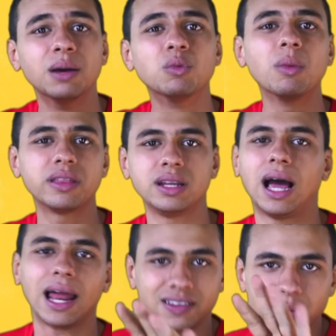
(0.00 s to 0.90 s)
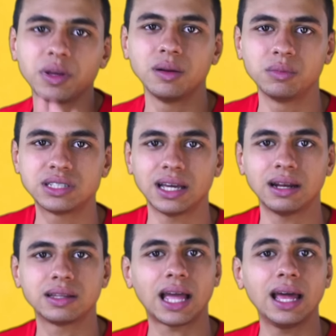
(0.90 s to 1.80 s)
المماثله على سبيل
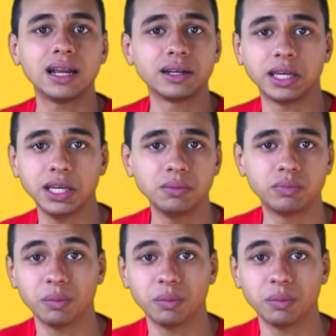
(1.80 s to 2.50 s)
المثال تعال نجيب